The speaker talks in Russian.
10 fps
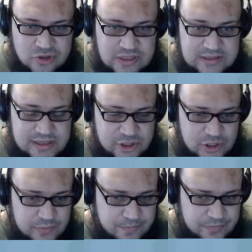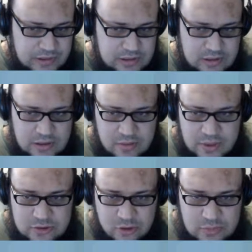нужно три тачки
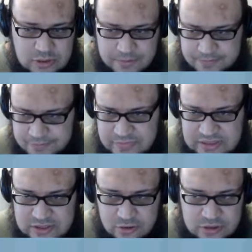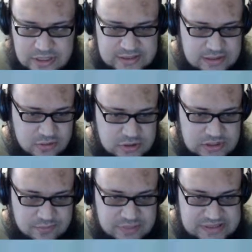подобные. 130, то
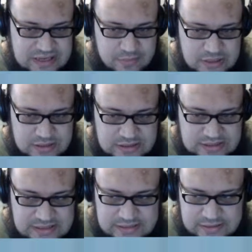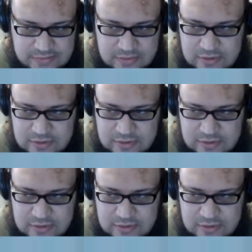есть безлимитно здесь.